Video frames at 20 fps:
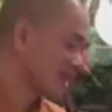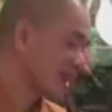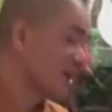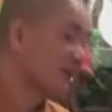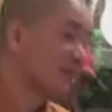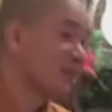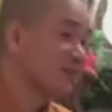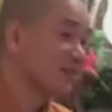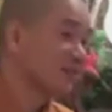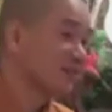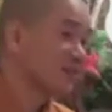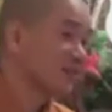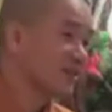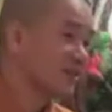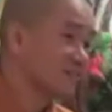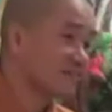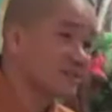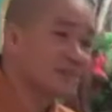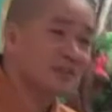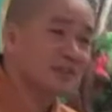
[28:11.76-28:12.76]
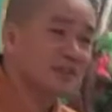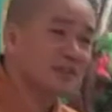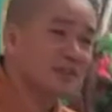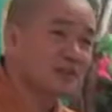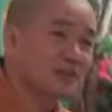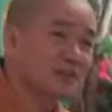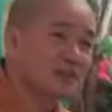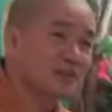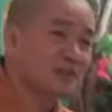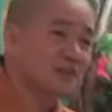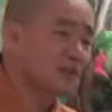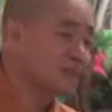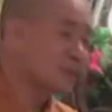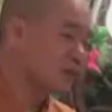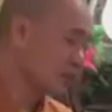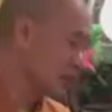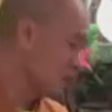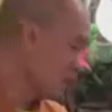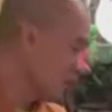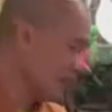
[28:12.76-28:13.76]
Thấy không? Là Thiên Kim Tiểu Thư nó
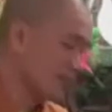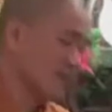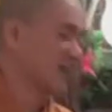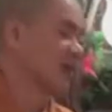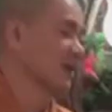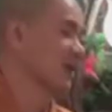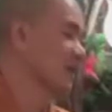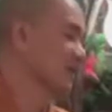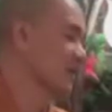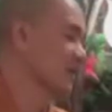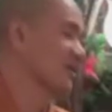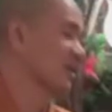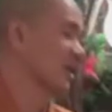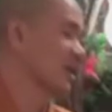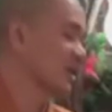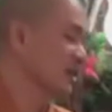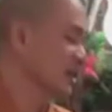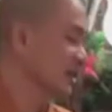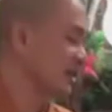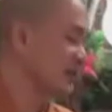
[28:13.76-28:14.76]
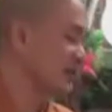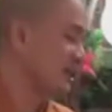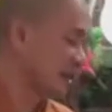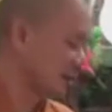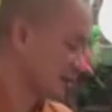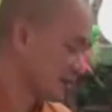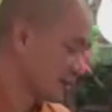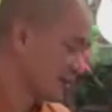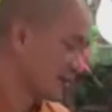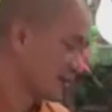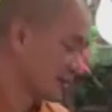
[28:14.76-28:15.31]
vô nó dòm cái nó nói tỷ kim thầy